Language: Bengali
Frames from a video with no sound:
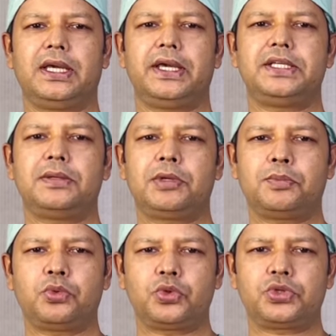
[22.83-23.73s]
এই যে আমরা
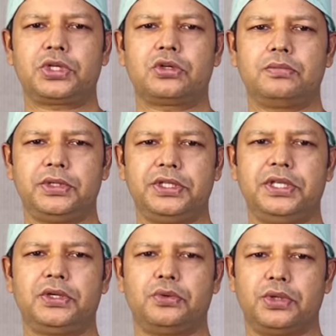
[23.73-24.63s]
পুরুষাঙ্গ
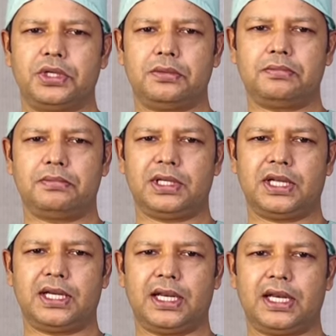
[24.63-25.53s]
বৃদ্ধি করি
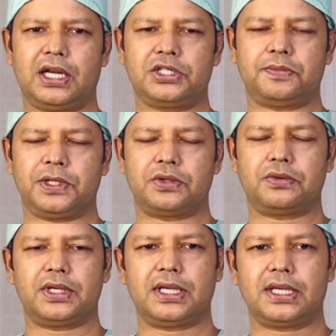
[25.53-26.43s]
পিনাইল এনলার্জমেন্ট
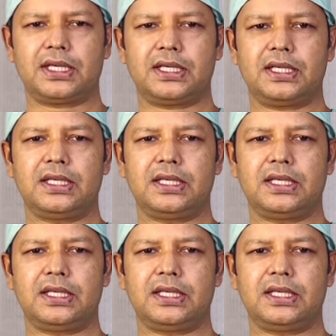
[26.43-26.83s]
করি এটা কি